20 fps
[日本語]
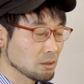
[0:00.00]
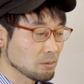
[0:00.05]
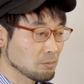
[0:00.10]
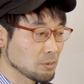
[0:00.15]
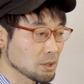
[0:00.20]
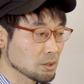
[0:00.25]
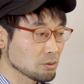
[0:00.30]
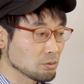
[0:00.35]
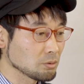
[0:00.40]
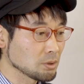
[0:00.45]

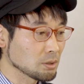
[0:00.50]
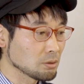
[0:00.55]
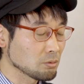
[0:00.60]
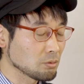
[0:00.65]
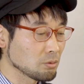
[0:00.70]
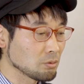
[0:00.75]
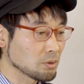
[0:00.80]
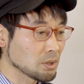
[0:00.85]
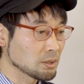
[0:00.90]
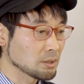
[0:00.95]
まあ、そういったと
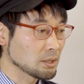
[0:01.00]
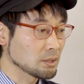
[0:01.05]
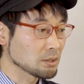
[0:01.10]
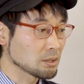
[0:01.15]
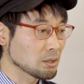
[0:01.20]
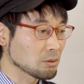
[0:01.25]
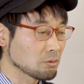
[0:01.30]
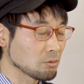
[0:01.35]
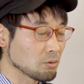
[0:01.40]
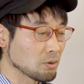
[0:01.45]
ころが何
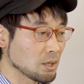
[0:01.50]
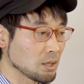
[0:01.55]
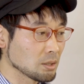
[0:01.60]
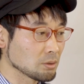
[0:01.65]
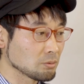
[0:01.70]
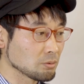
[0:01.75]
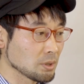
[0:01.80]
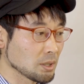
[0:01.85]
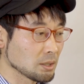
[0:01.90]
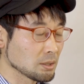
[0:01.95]
かこう
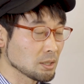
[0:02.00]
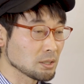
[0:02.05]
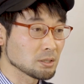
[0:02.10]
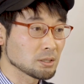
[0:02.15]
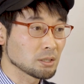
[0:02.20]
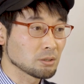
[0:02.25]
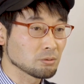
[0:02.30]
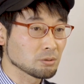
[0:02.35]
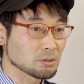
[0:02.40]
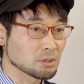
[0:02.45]
アートや
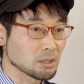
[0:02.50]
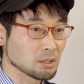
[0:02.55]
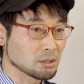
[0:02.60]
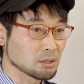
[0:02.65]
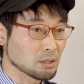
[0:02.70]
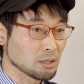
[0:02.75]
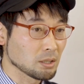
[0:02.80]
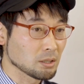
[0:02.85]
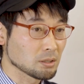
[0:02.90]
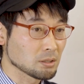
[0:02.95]
デジタルを使っ
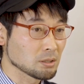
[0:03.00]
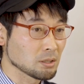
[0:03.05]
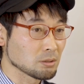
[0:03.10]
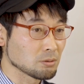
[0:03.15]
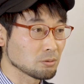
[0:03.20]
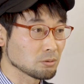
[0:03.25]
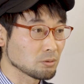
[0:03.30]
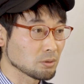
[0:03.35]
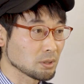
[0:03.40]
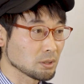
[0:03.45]
てつなぐ
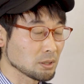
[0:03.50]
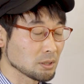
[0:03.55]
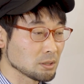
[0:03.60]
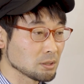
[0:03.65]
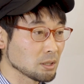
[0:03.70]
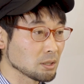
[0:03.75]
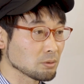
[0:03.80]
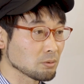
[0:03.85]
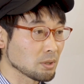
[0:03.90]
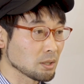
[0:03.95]
ことができ
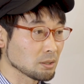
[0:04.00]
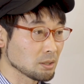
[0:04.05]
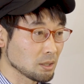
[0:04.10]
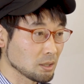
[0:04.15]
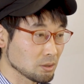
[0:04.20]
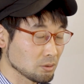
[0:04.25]
ないのかな